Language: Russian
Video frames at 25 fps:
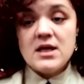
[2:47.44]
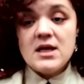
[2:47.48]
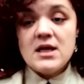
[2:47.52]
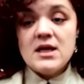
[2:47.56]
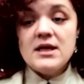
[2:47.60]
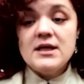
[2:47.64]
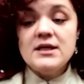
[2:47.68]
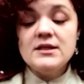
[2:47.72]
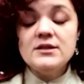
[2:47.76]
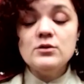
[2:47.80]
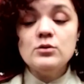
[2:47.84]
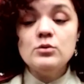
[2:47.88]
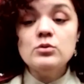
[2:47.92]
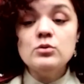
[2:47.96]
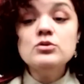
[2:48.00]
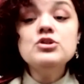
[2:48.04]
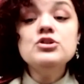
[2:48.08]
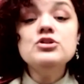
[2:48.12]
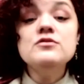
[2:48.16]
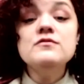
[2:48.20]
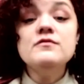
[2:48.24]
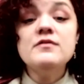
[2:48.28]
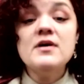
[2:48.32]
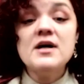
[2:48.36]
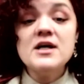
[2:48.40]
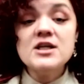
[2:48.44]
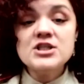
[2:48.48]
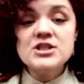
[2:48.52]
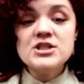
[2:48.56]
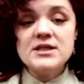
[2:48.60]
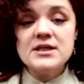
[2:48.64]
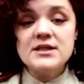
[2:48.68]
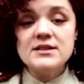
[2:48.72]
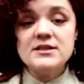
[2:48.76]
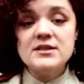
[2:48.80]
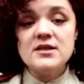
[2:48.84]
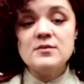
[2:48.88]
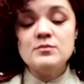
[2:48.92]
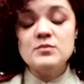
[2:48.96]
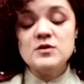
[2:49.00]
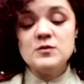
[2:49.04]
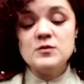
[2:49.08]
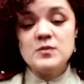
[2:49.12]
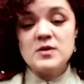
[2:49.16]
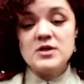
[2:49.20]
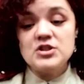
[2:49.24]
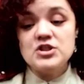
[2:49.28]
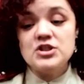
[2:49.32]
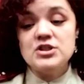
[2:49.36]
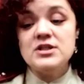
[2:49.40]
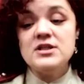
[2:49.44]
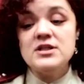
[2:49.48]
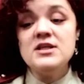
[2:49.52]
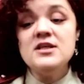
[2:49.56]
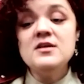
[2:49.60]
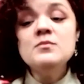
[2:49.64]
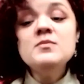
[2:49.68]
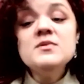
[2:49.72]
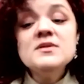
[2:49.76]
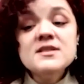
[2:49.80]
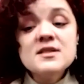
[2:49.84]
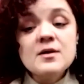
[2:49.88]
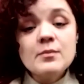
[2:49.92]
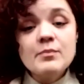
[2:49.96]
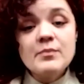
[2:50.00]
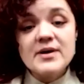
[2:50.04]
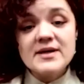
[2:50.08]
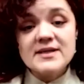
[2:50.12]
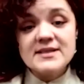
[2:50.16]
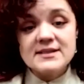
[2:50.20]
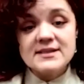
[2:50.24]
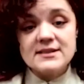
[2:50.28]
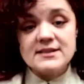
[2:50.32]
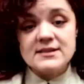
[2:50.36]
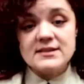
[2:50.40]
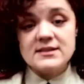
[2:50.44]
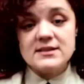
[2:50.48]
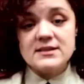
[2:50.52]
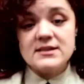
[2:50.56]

Это очень важно, это обеспечит и безопасность,